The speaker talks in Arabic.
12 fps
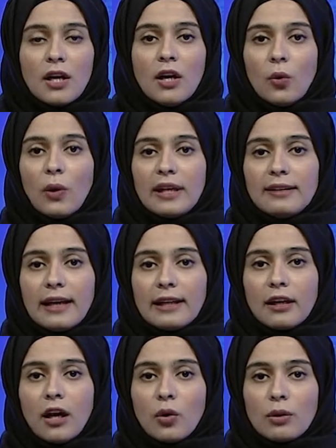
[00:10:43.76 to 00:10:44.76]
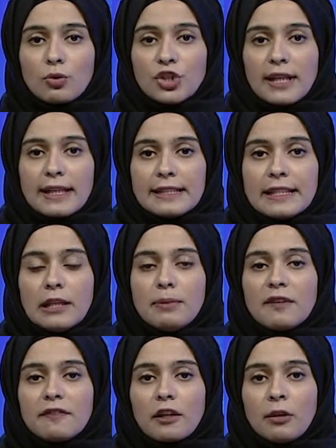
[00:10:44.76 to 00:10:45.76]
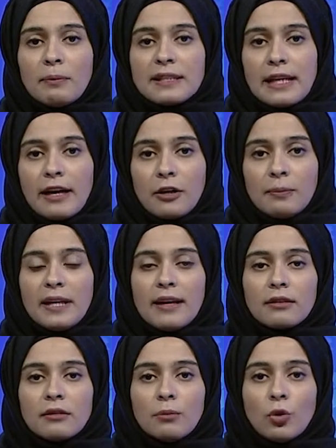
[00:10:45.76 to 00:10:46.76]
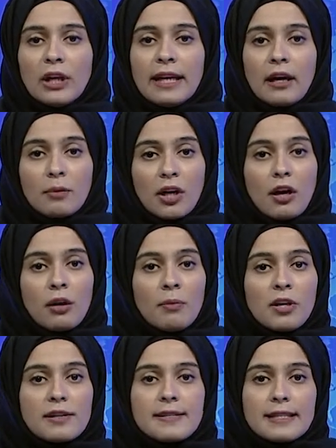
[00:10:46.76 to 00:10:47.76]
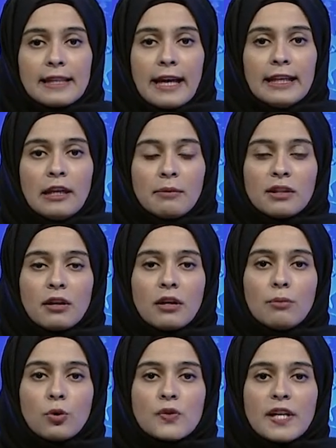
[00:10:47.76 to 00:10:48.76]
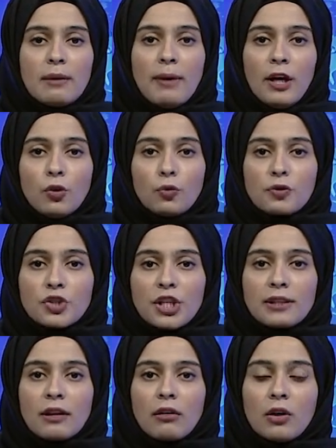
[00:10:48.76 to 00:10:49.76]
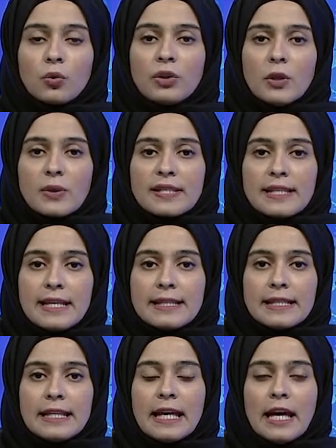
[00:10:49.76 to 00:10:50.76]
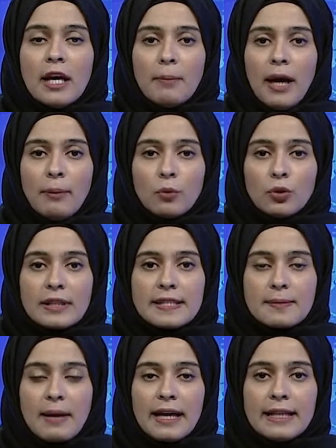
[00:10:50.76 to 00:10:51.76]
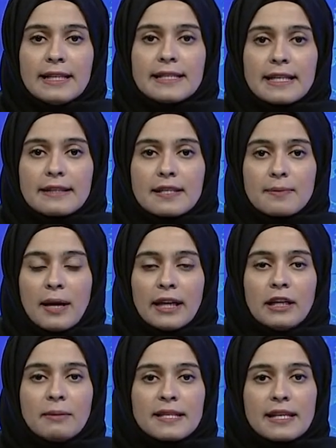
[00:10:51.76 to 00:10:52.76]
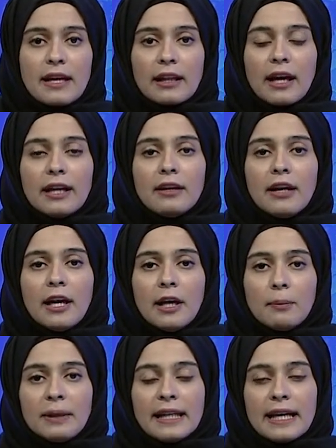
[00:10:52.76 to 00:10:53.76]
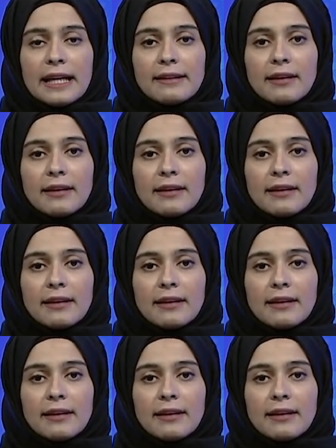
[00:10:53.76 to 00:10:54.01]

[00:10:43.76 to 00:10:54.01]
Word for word: وللتعليق حول مشاركة ليبيا في القمة العربية ينضم إلينا عبر الأقمار الاصطناعية من طرابلس الباحث في الشأن القانوني والسياسي محمود إسماعيل سيد إسماعيل مساء الخير بداية